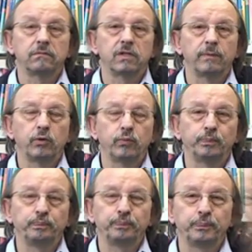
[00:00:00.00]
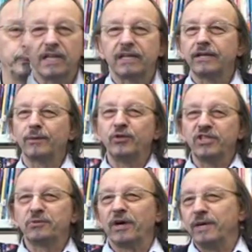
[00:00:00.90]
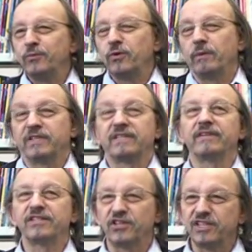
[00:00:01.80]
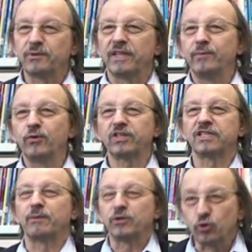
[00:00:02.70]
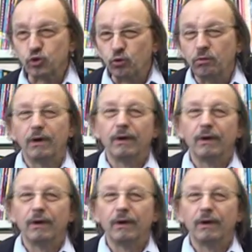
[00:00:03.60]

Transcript: jamais lu. Moi, je l'ai écrit comme une histoire d'amour, mais c'est vrai, c'est une histoire d'amour qui se passe aux eaux.